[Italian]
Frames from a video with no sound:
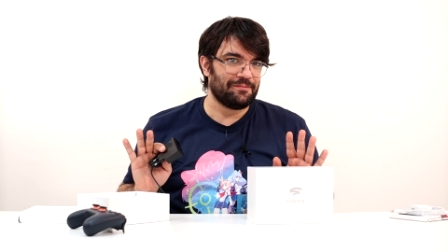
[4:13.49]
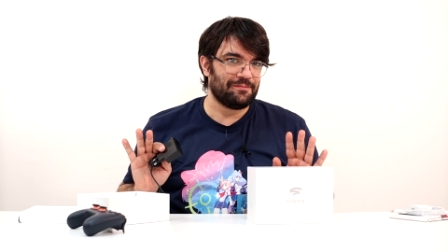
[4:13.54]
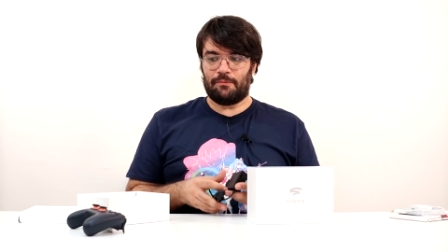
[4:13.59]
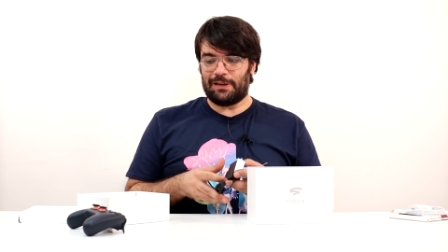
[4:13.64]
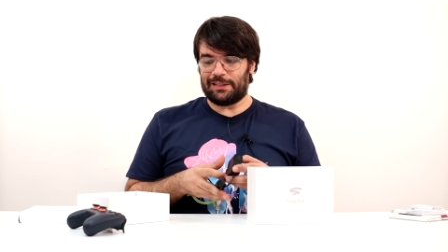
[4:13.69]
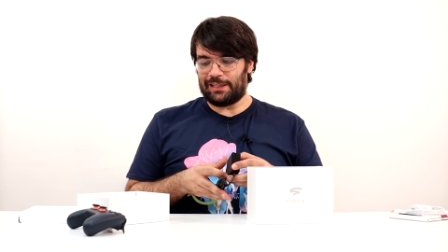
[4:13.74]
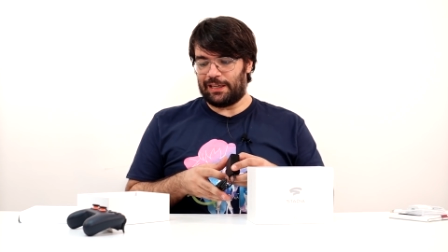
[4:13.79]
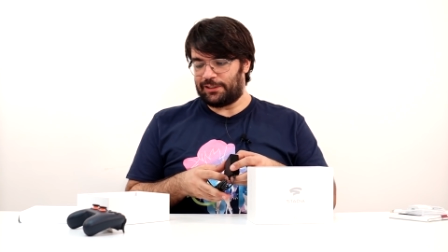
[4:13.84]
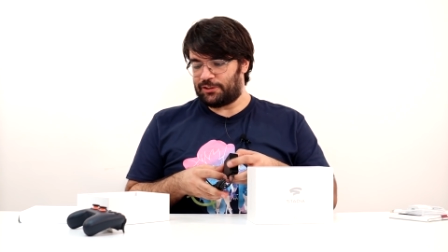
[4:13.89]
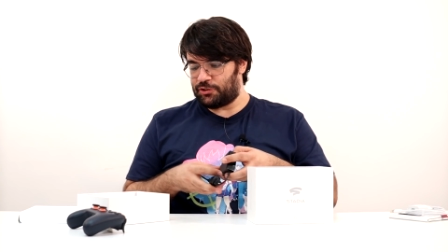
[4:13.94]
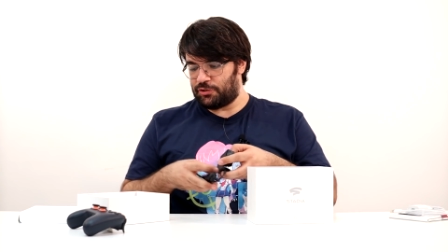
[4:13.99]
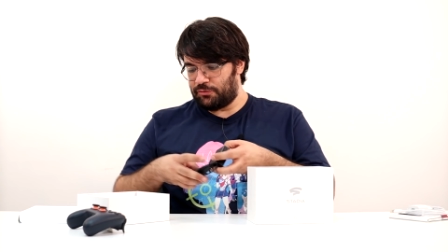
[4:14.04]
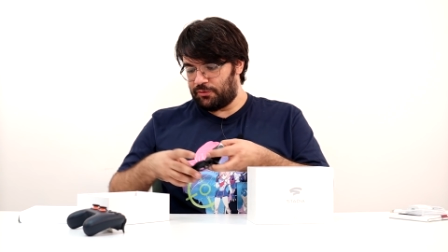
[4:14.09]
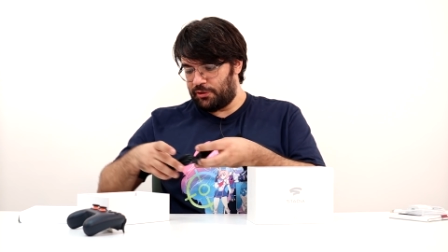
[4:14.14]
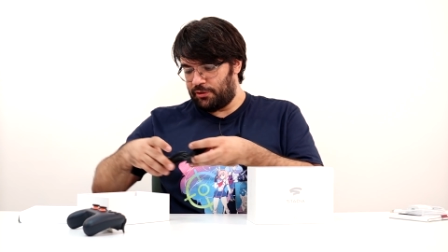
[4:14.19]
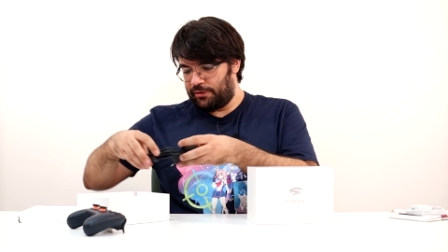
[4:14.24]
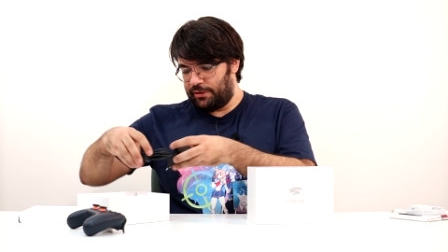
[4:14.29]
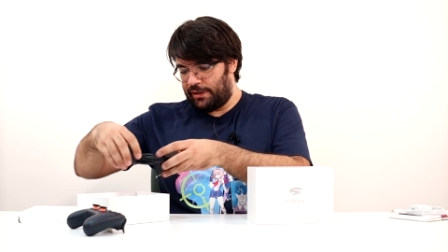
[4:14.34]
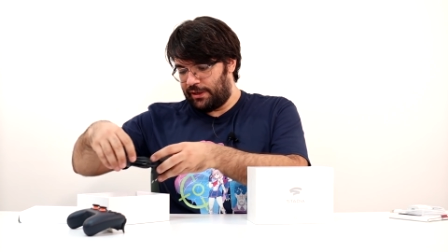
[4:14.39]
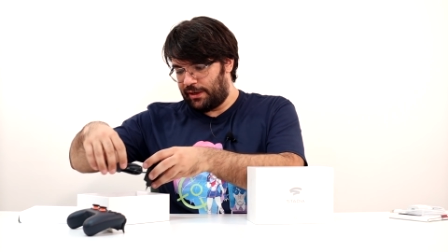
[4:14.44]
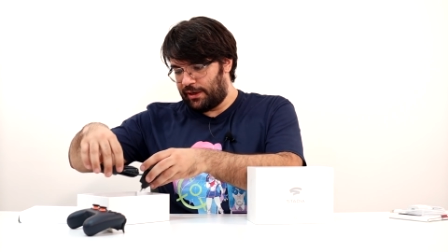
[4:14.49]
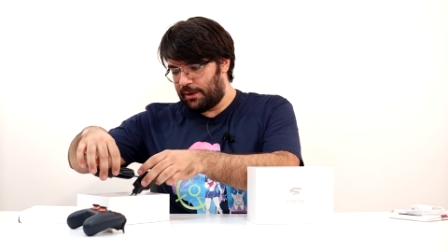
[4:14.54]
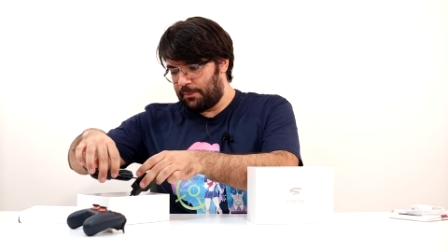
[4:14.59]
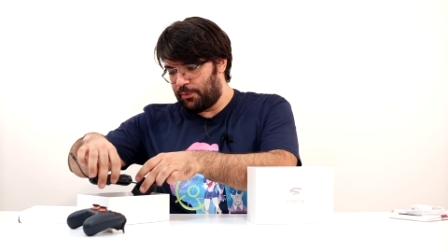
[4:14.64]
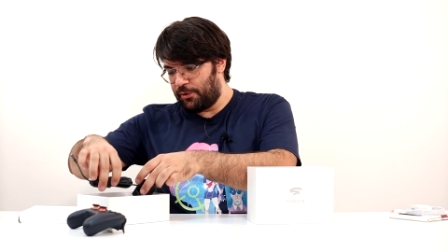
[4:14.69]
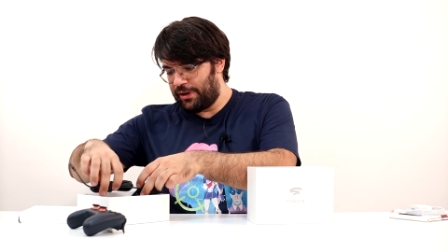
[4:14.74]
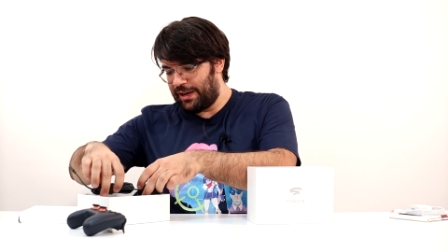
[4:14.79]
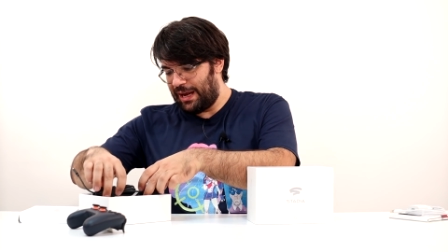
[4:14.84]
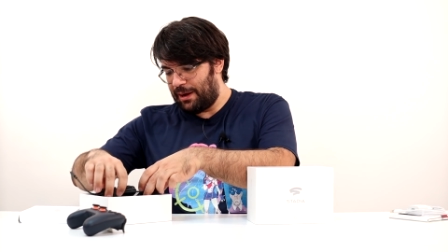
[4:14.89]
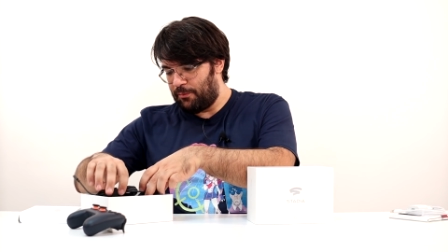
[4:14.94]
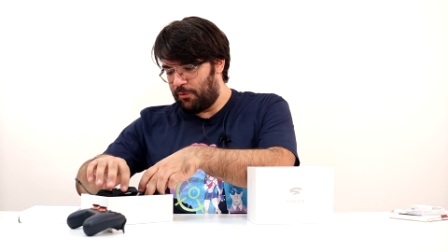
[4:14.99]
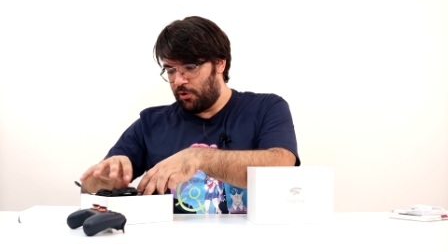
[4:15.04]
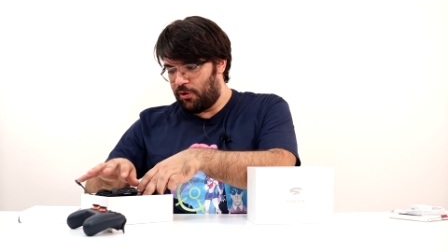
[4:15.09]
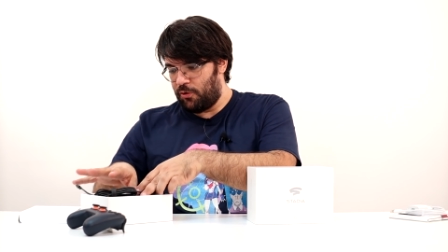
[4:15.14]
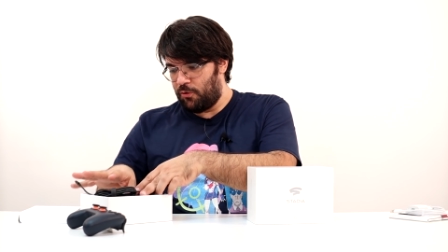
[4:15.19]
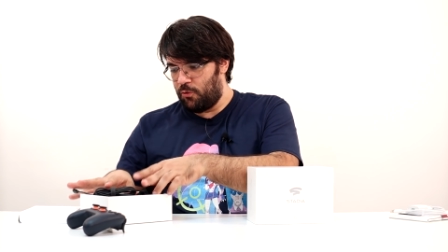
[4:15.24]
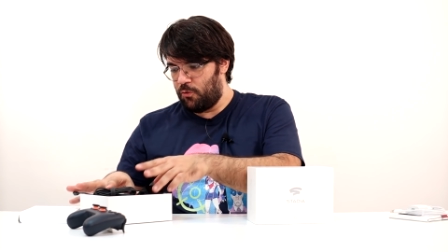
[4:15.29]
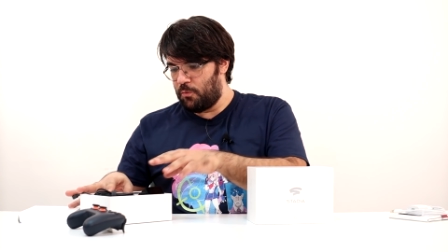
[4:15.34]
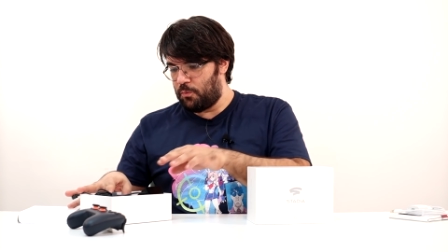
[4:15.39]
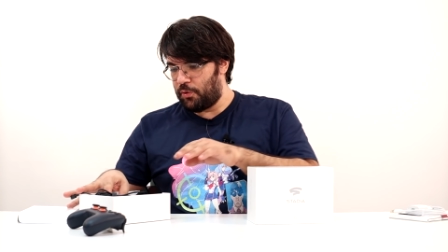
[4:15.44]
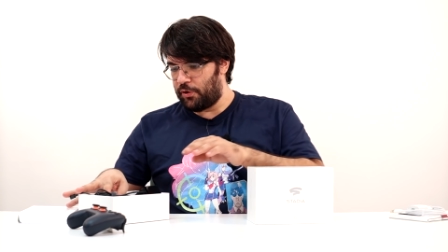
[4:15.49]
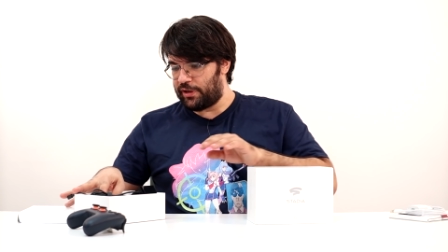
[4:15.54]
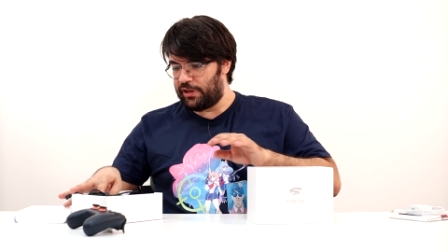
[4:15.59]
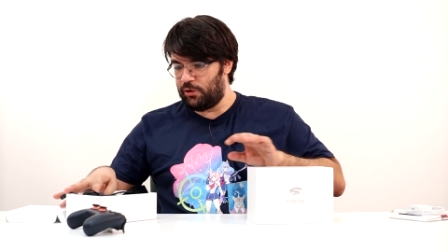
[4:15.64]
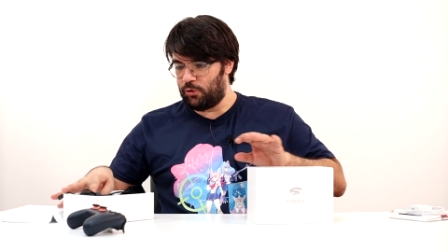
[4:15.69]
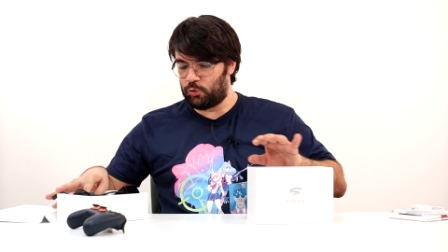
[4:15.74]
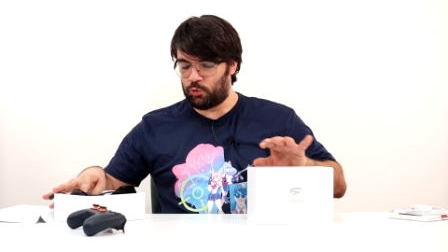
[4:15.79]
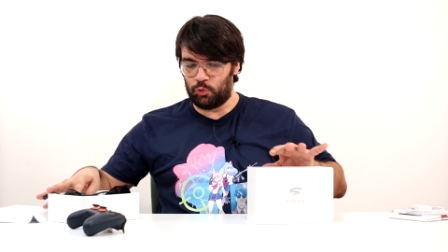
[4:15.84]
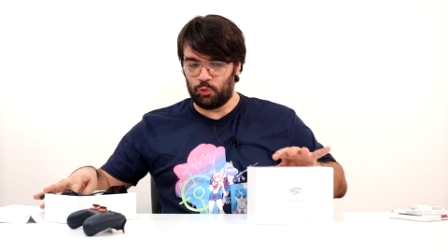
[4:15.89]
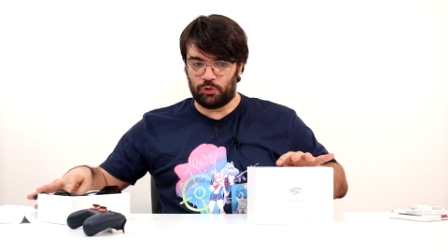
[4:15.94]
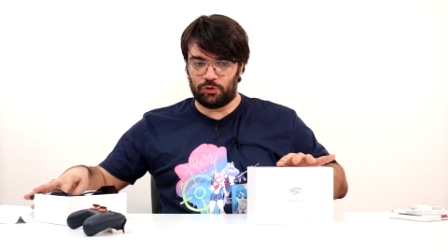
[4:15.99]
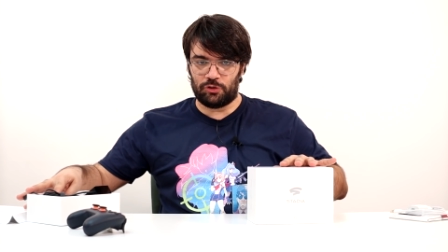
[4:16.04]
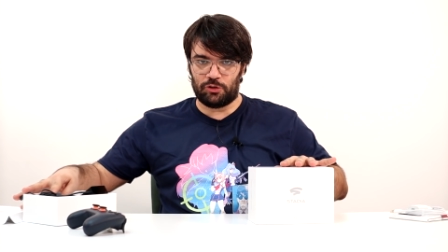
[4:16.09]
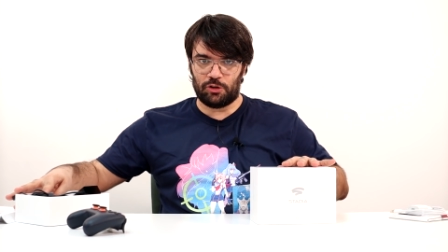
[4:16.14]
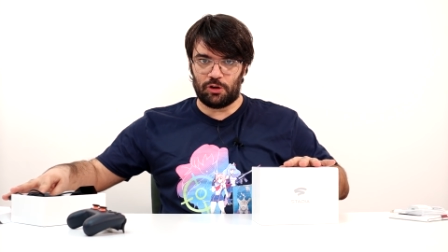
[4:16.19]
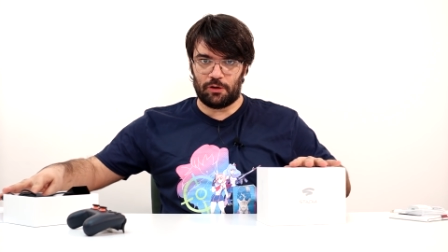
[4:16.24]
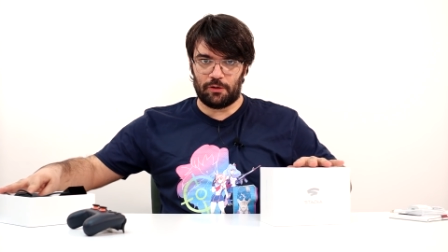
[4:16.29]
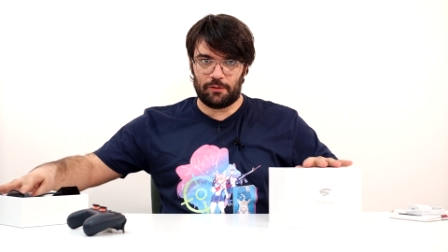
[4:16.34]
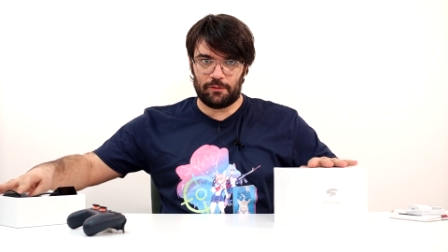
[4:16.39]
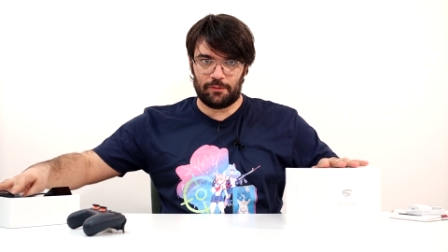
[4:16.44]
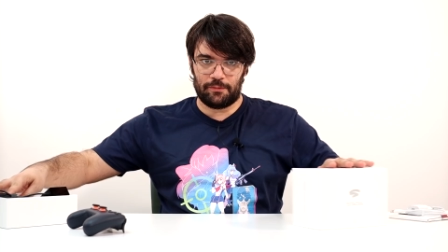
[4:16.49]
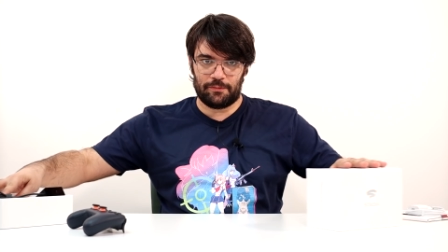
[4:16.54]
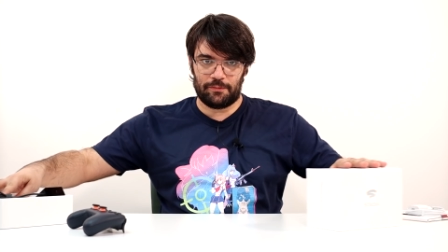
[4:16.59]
Ma adesso voglio dire, riponiamo un pochino tutto,